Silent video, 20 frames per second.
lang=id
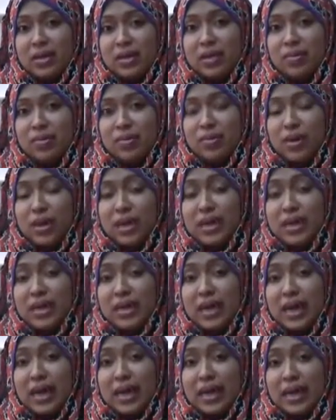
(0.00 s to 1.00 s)
Kebetulan
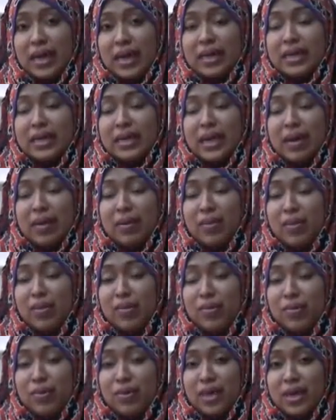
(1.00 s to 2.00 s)
anak yang
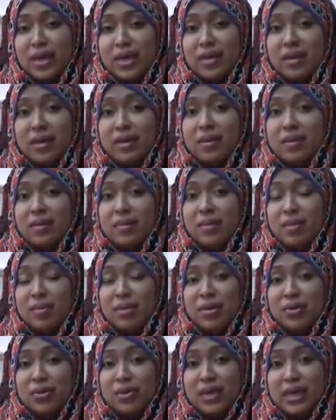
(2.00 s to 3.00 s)
mempunyai mami
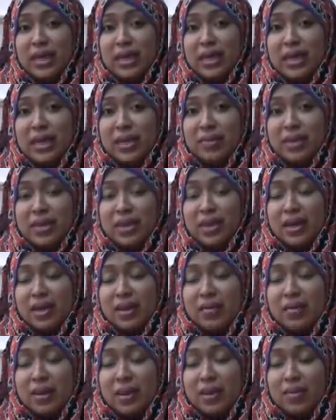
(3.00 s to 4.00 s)
joy ini namanya
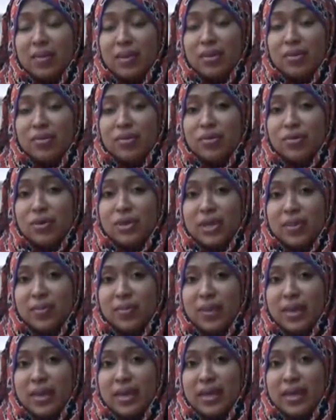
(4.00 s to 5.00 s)
anak pertama itu
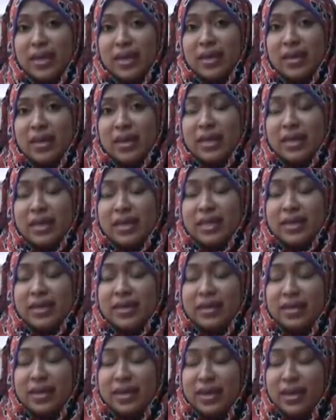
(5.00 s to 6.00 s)
Josephine.
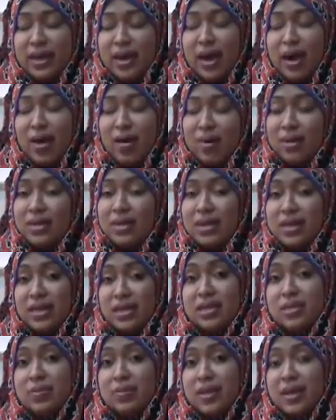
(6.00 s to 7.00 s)
Jadi awal
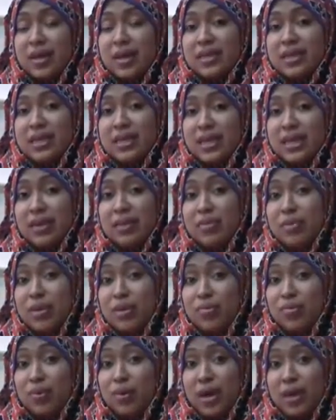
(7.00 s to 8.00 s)
terinspirasinya
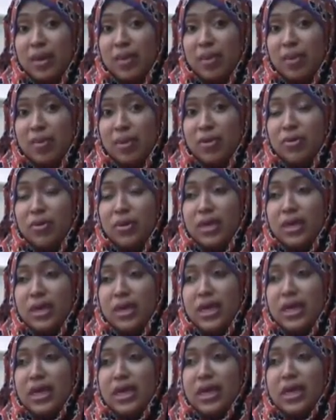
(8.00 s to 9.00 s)
untuk dibukanya mami joy
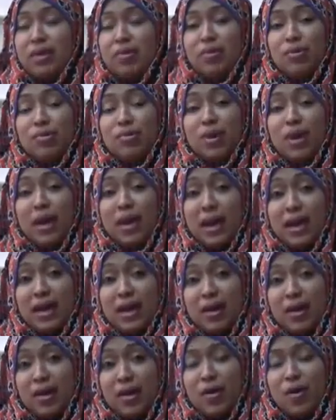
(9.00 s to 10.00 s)
ini kebetulan
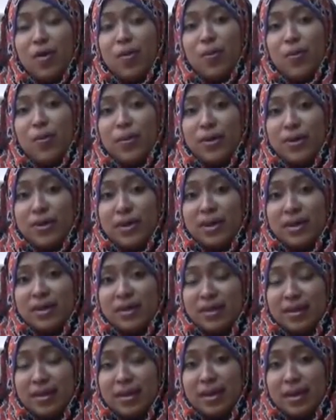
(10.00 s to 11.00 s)
founder
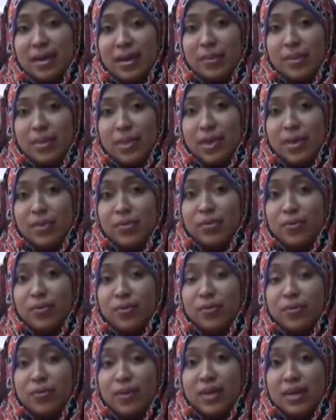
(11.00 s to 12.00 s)
kita yang namanya Ibu
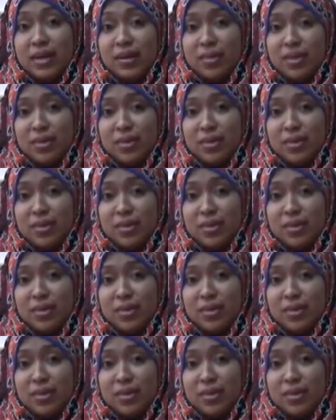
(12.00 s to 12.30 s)
Vivi